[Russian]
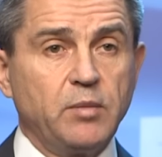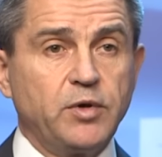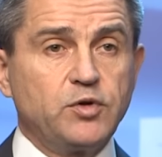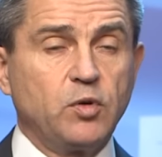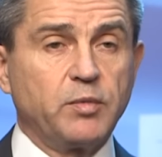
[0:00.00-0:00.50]

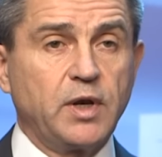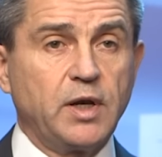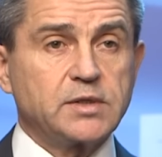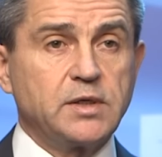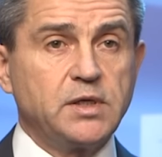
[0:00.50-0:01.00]
Причем
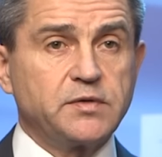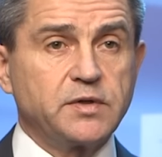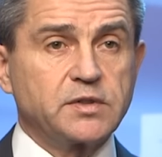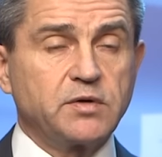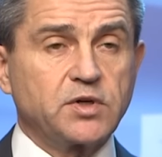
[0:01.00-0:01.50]
для
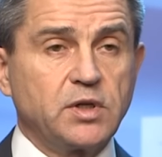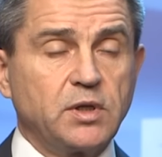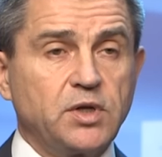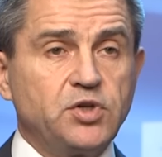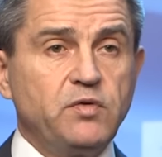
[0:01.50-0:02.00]
следствия
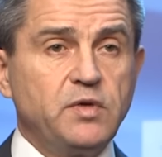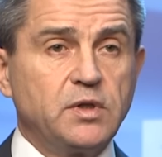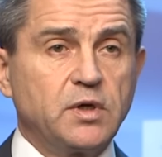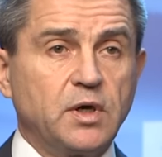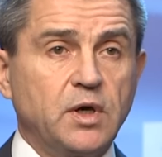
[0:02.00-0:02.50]
совершенно
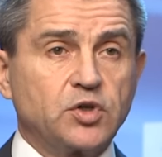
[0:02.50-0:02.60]
очевидно,